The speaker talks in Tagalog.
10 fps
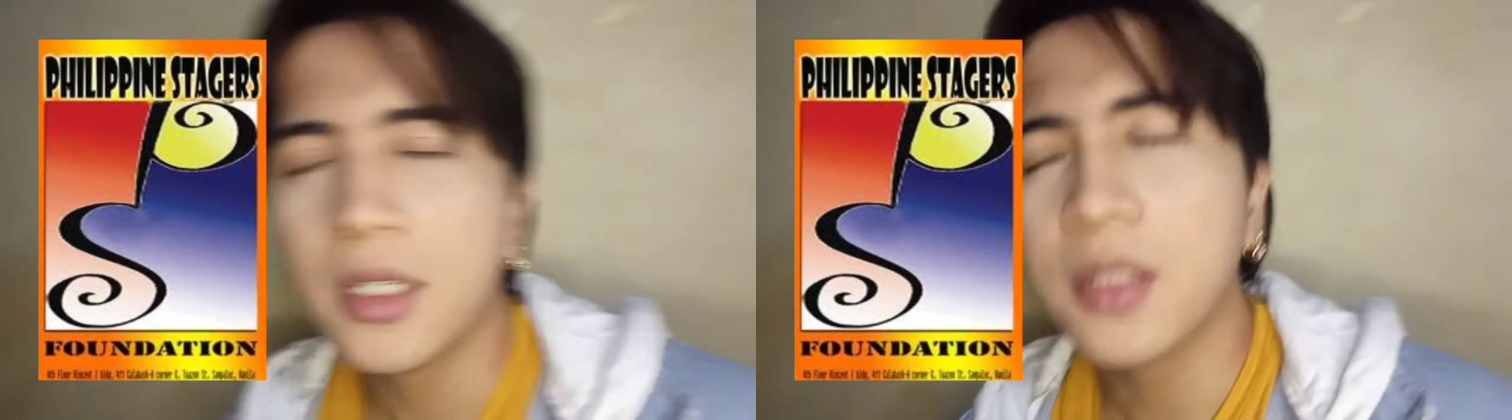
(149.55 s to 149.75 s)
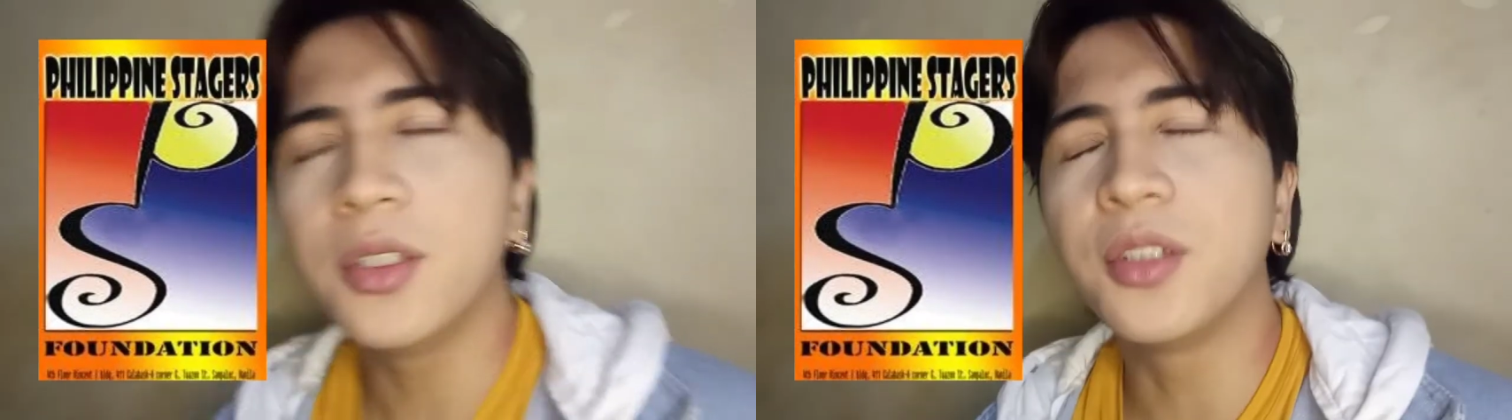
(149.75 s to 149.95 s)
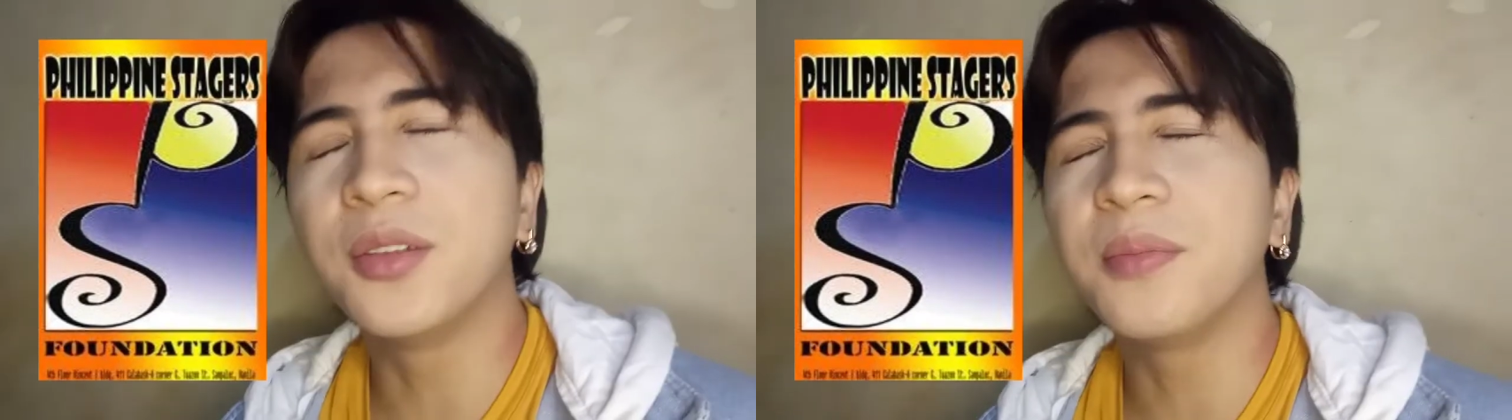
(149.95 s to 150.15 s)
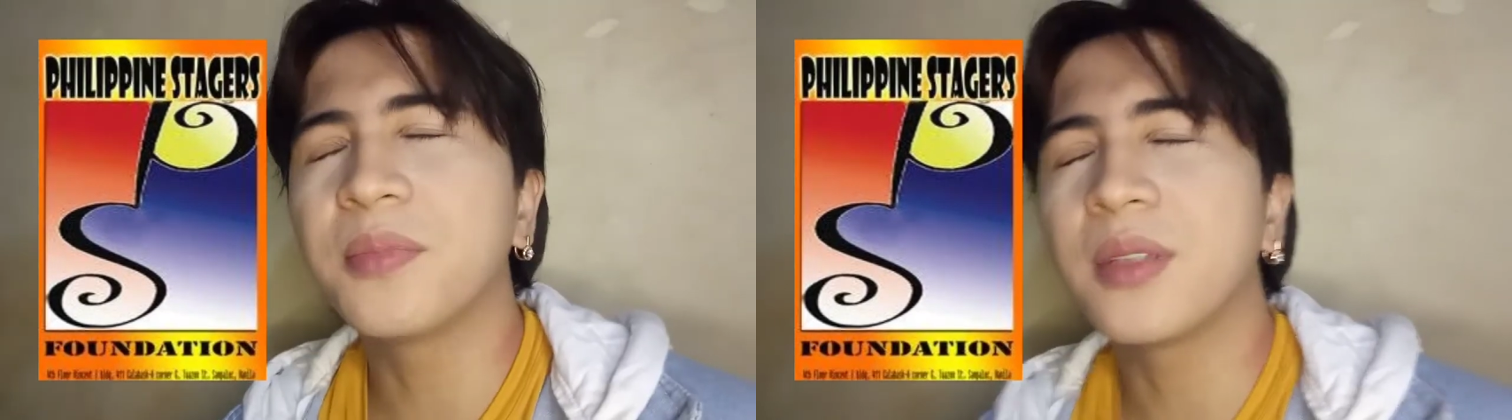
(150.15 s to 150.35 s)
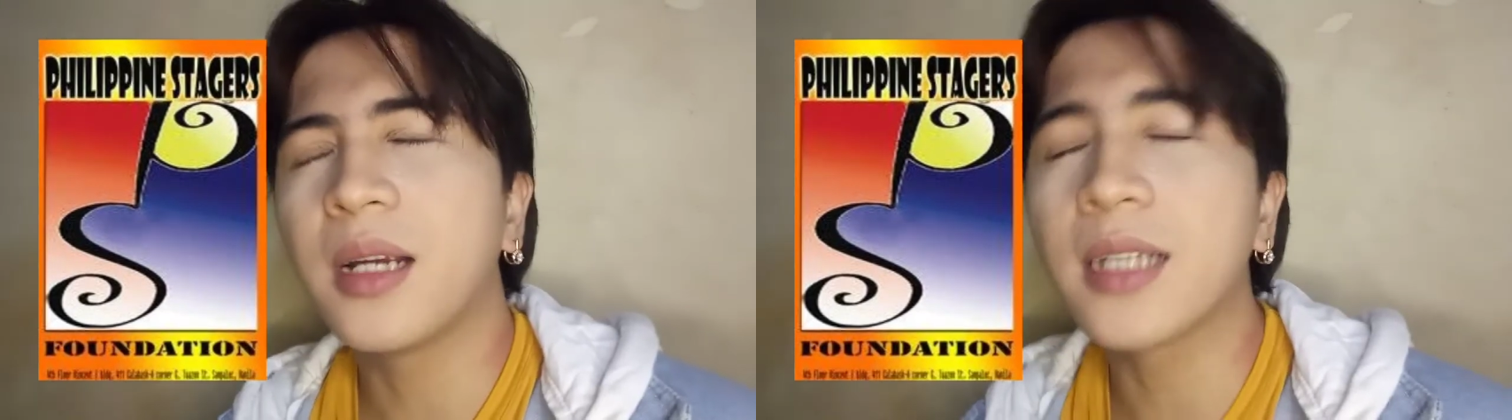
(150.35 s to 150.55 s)
yun,
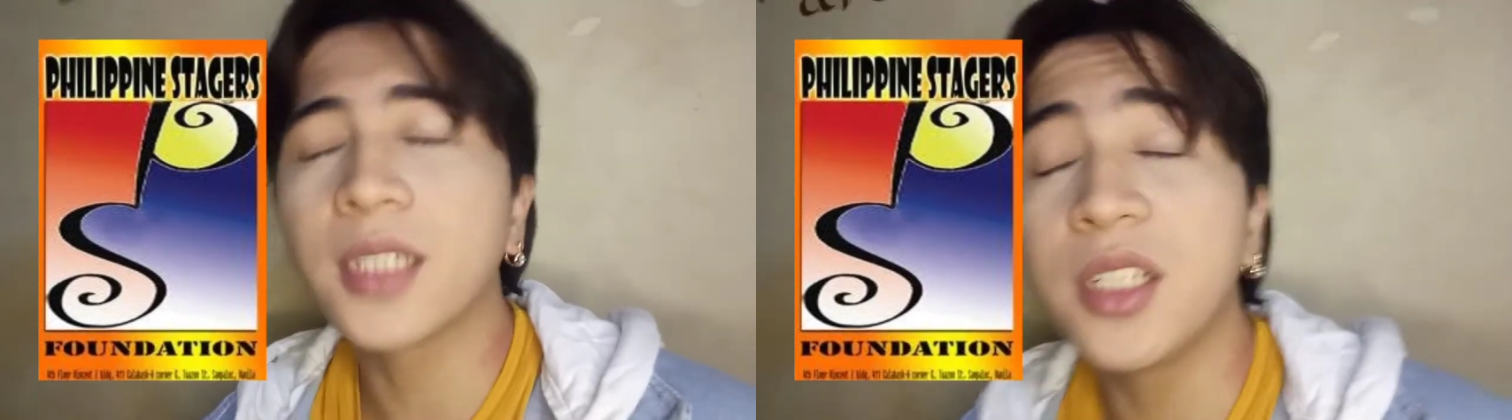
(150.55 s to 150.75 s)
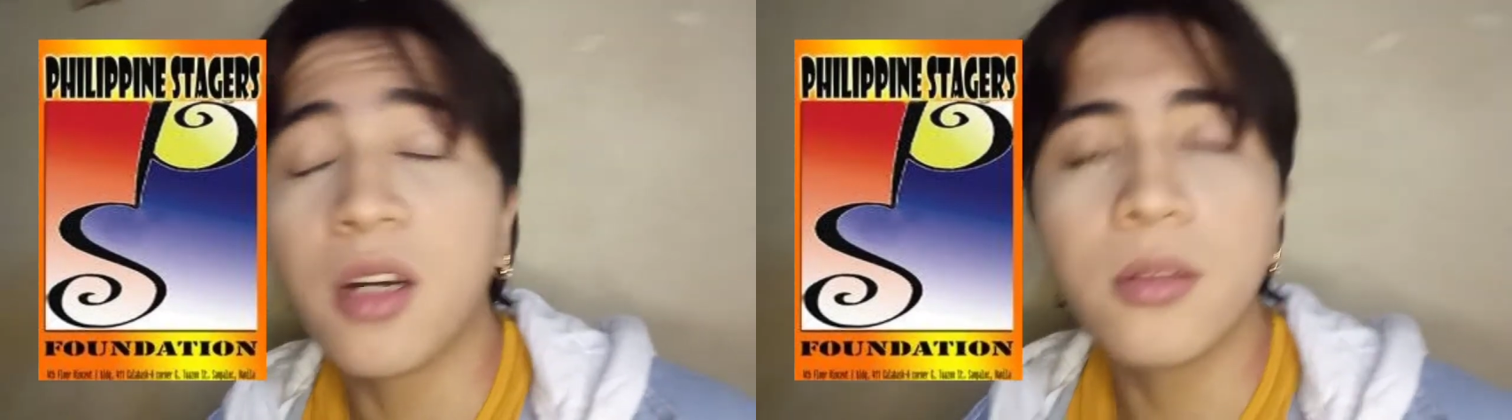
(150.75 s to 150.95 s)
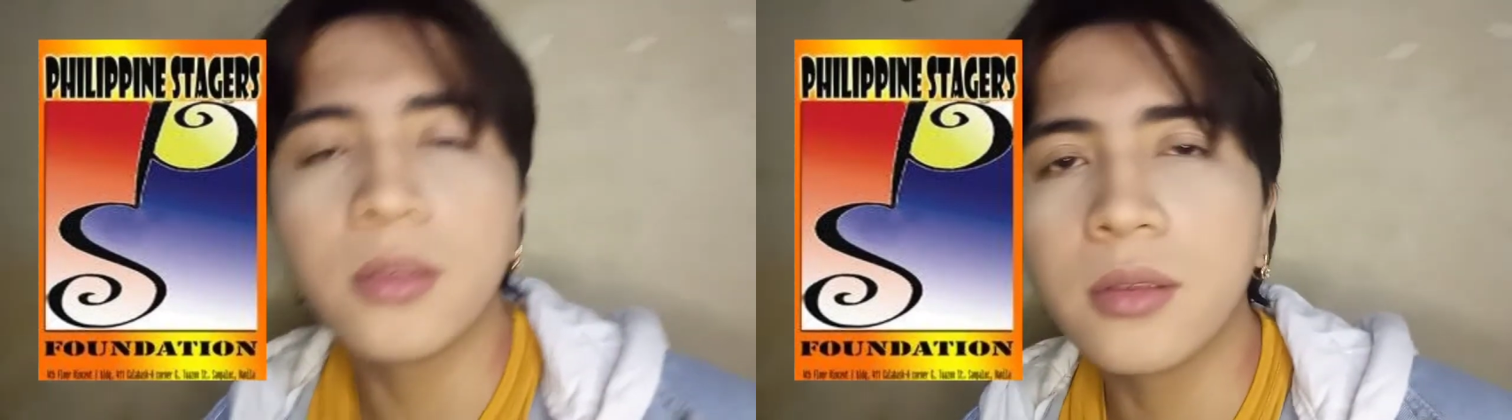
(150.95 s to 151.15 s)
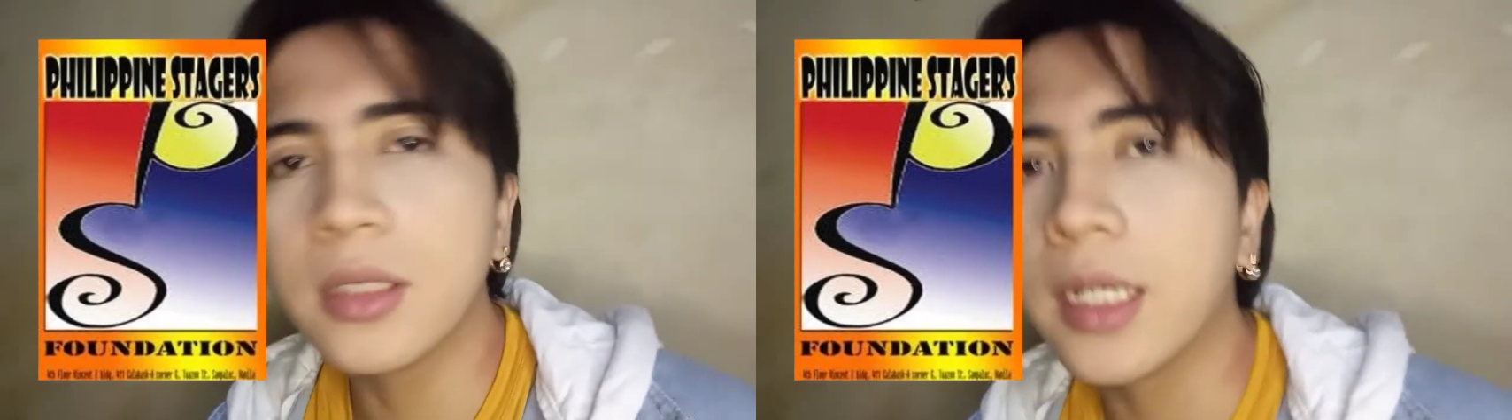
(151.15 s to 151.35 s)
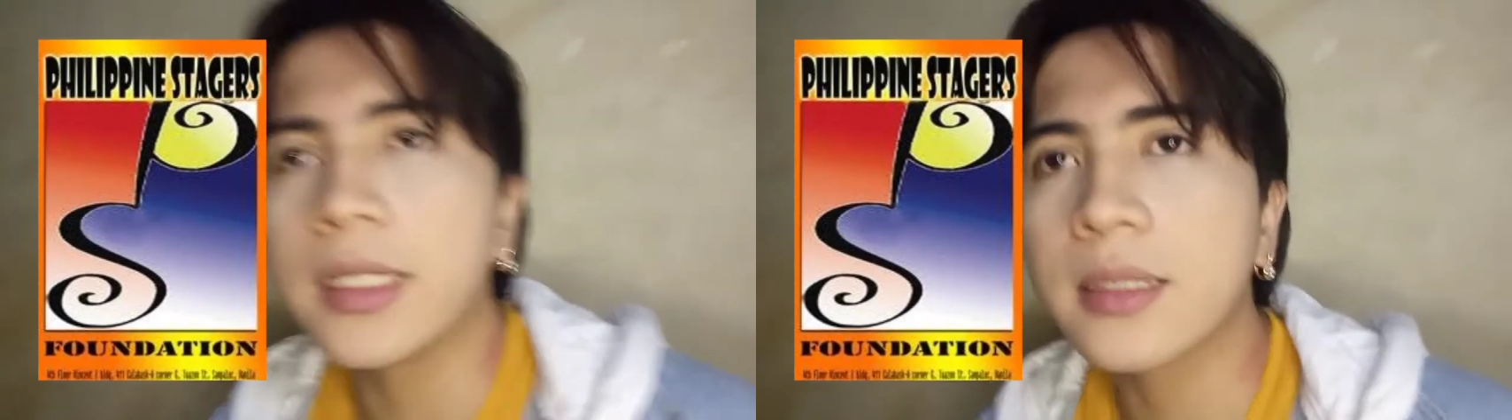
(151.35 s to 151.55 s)
ang saya ko nun
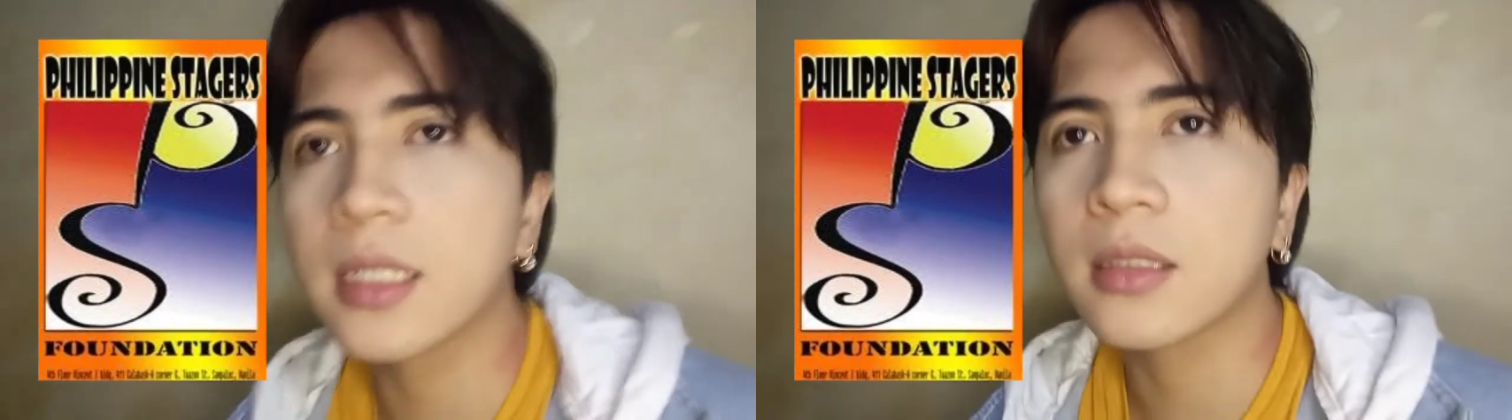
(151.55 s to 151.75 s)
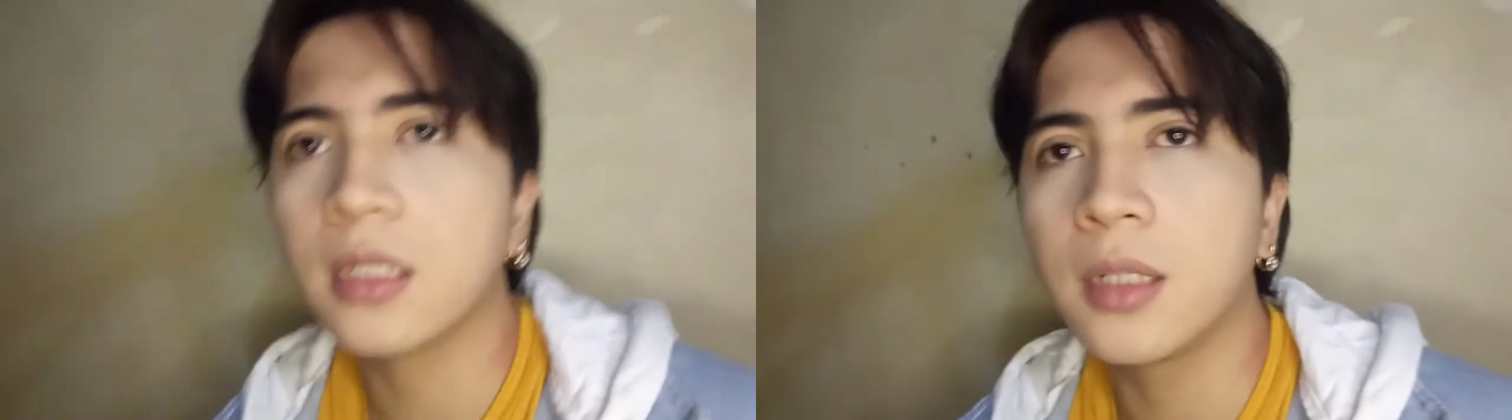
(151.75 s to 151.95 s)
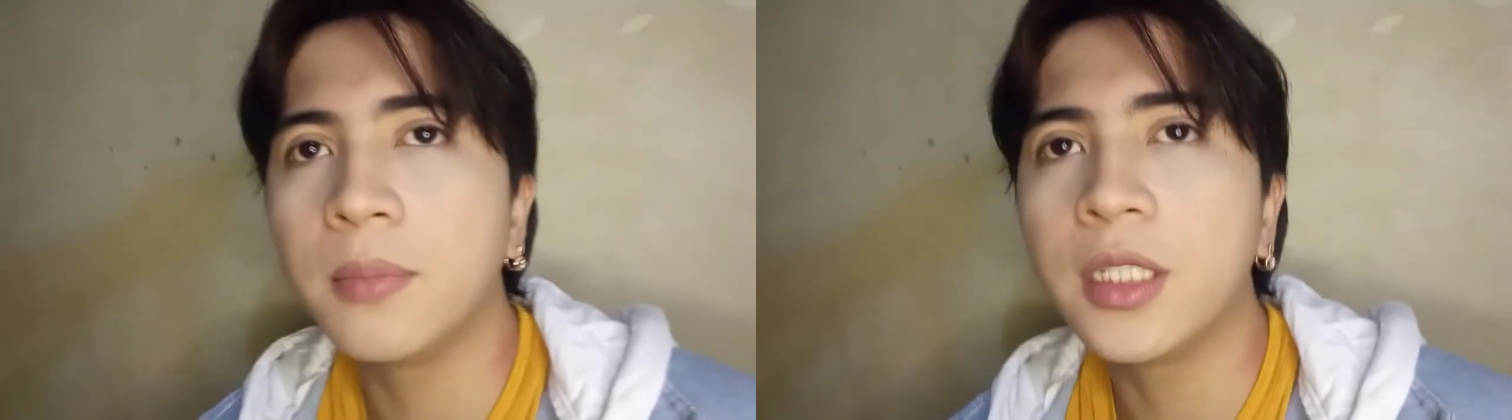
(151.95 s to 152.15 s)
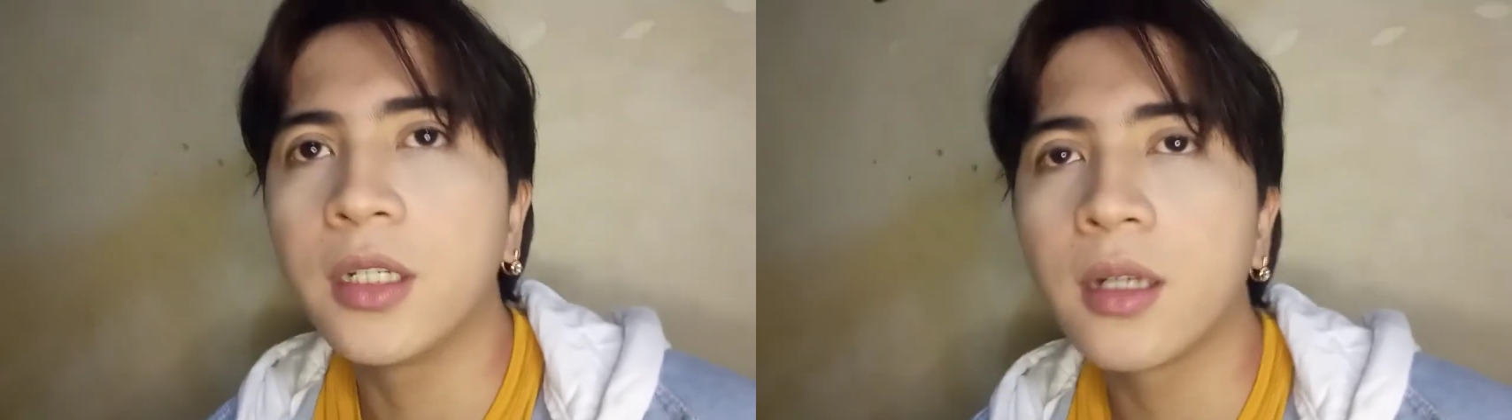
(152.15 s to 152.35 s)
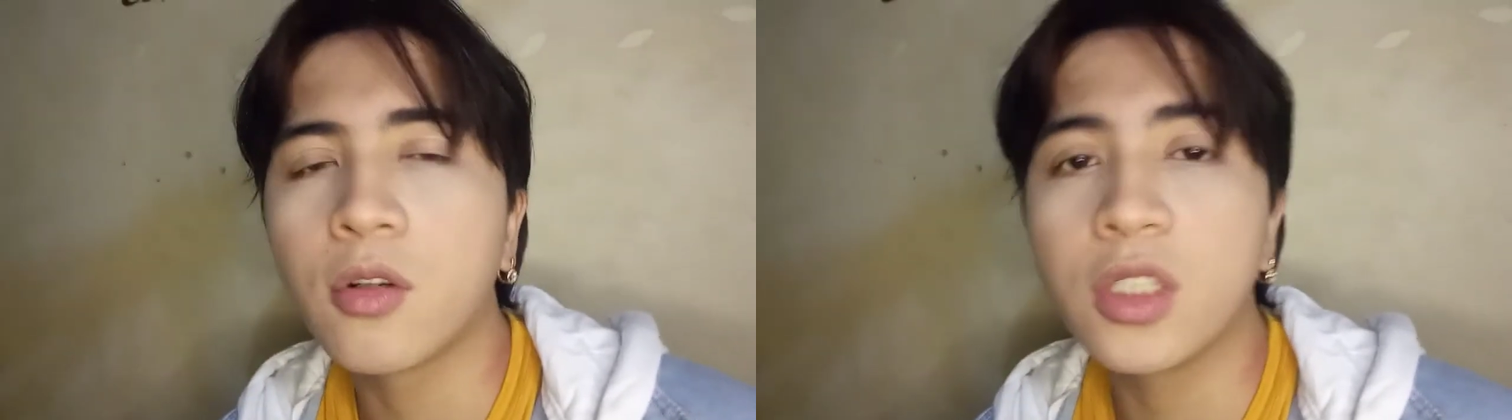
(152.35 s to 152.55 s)
guys kasi
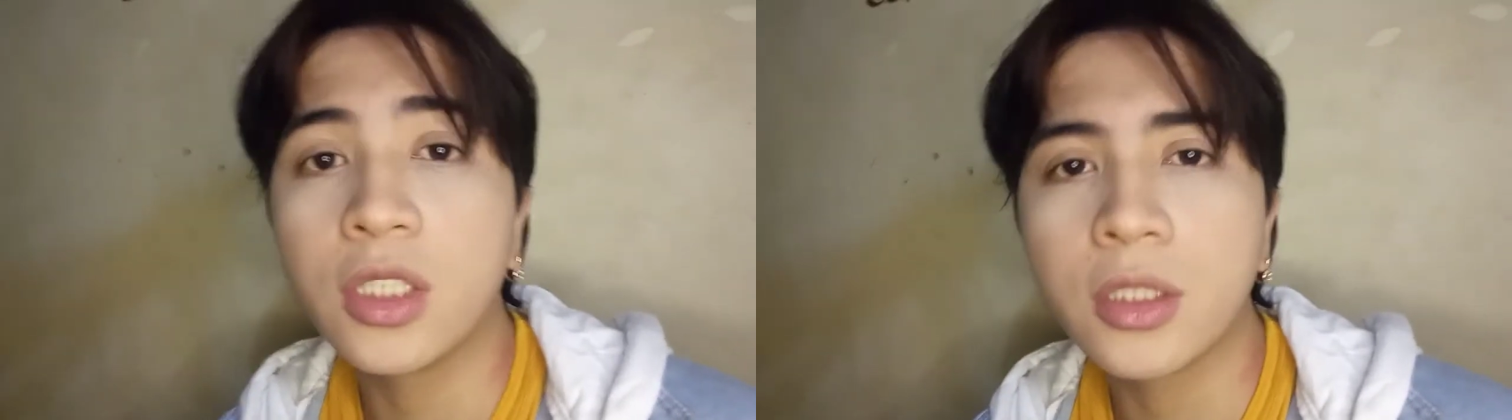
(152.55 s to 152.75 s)
nabigyan ako ng